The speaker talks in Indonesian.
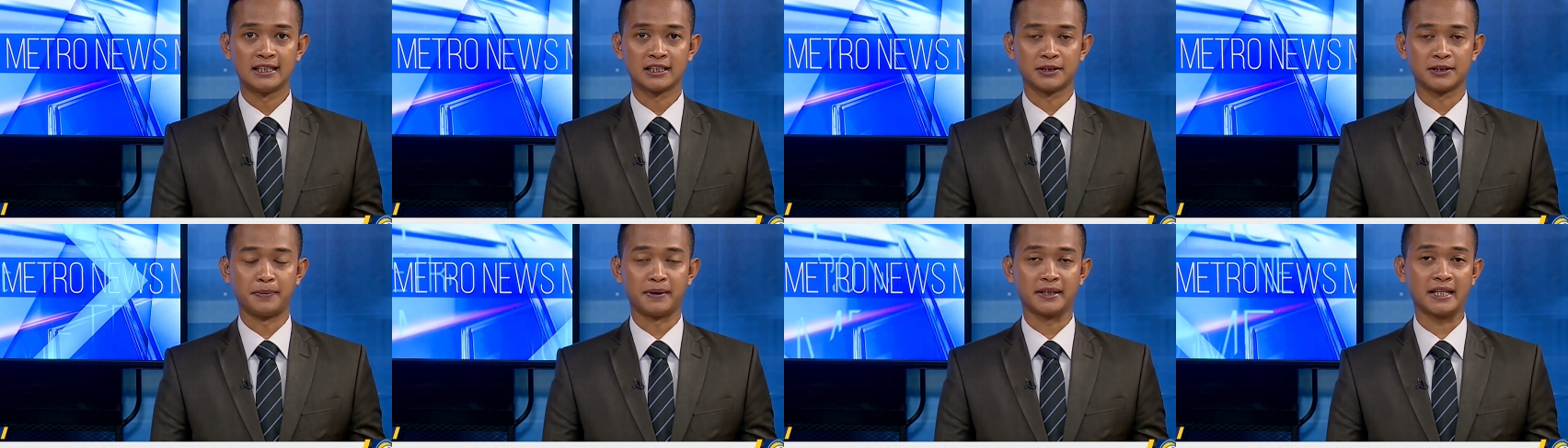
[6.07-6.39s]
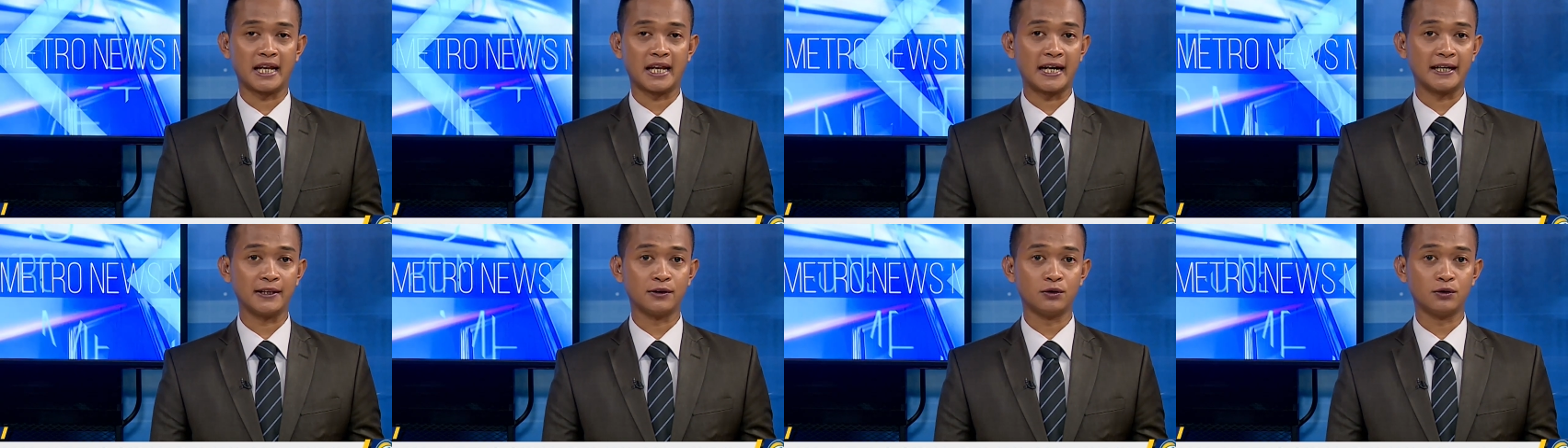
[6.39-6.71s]

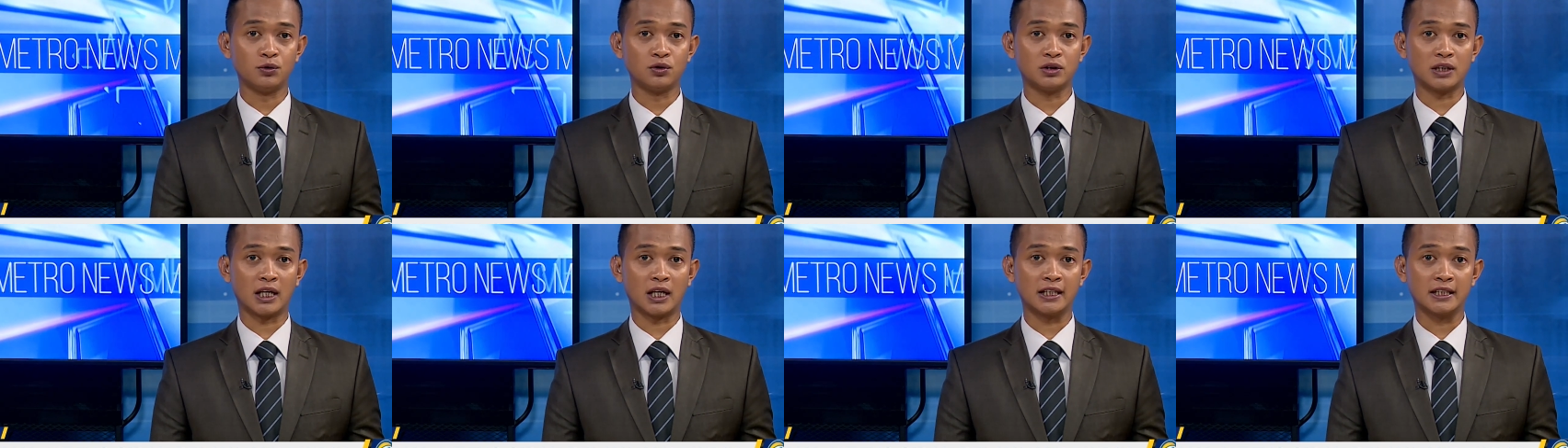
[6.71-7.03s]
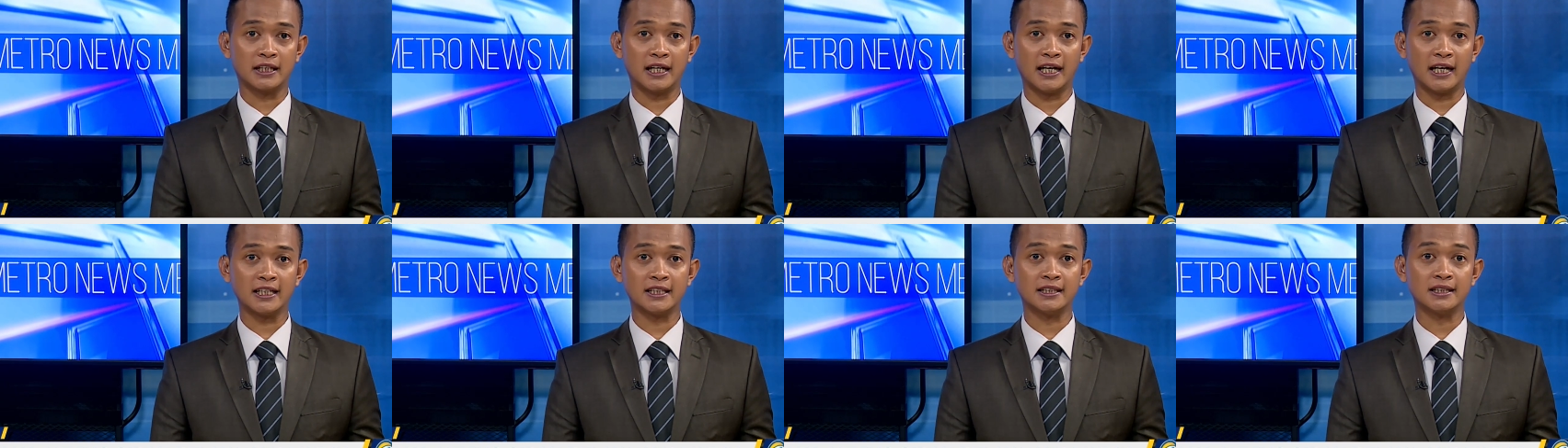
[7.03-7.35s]
Sementara itu,
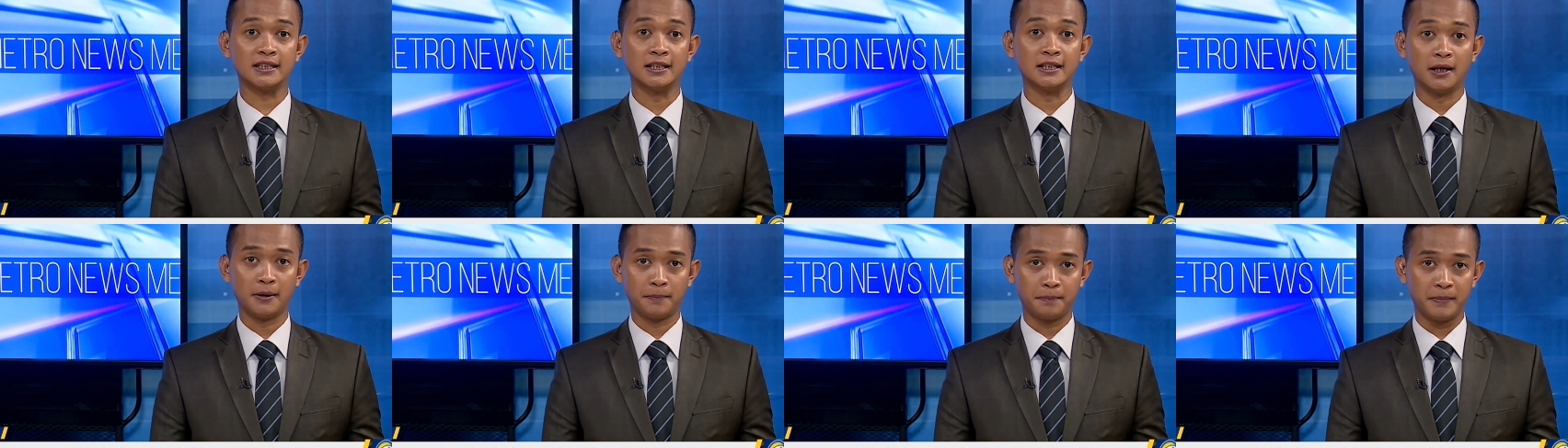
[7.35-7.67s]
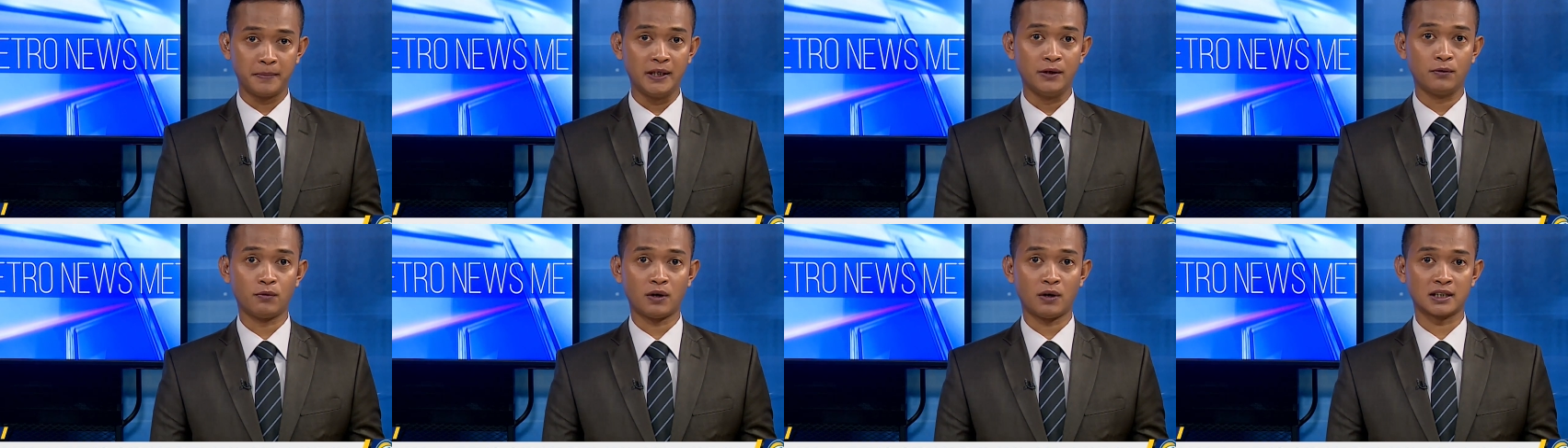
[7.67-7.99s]
Satgas
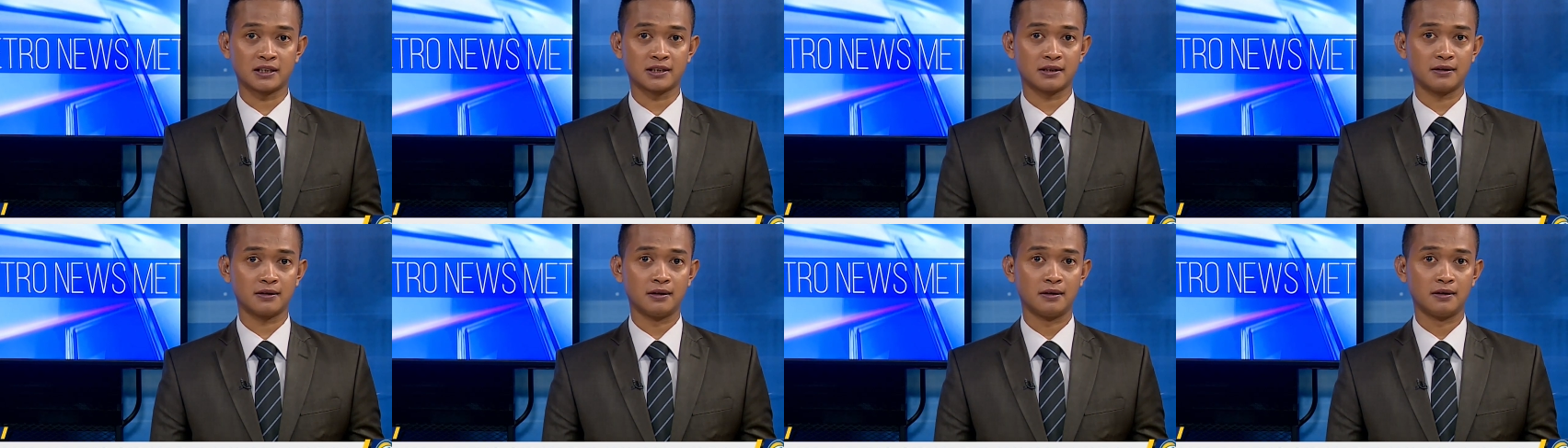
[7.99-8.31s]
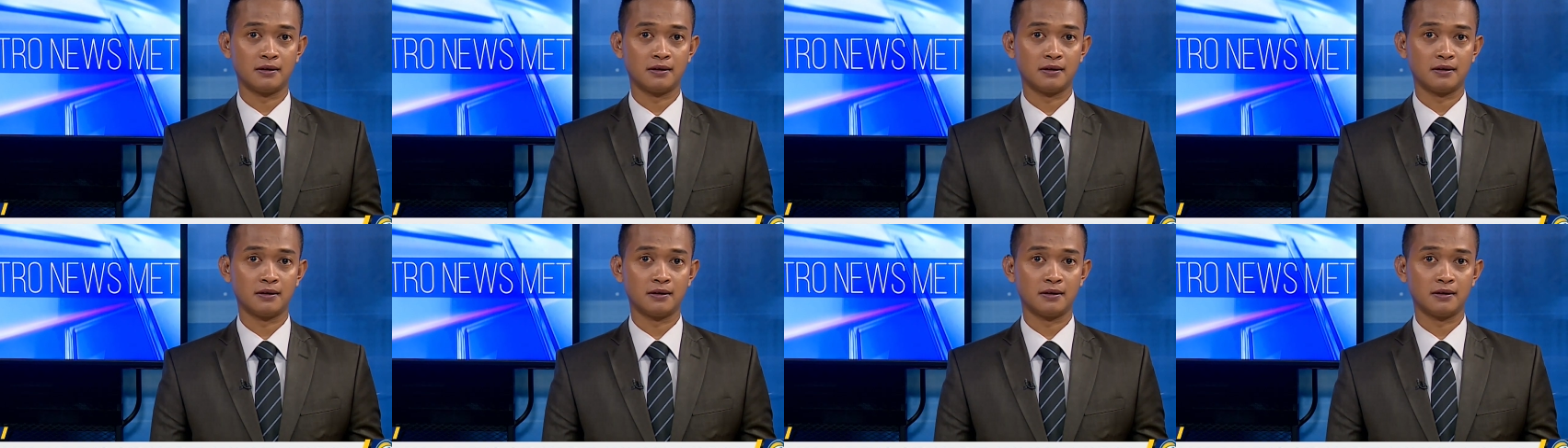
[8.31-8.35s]
Binwas